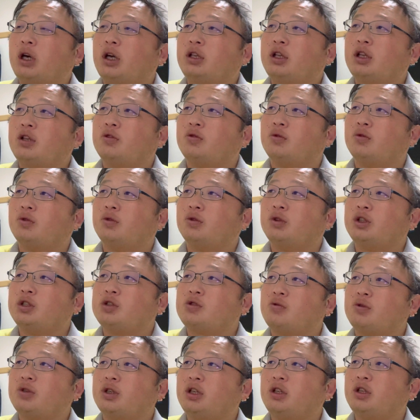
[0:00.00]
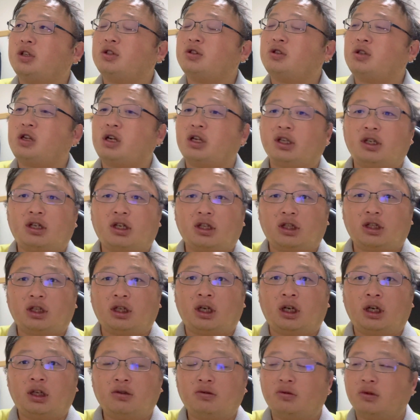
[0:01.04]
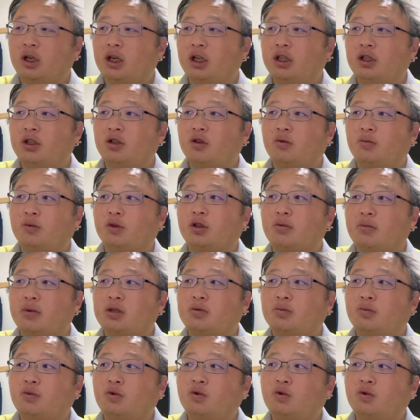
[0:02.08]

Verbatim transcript: 来年度に損切りすりゃいいかな、ぐらいで思ってます。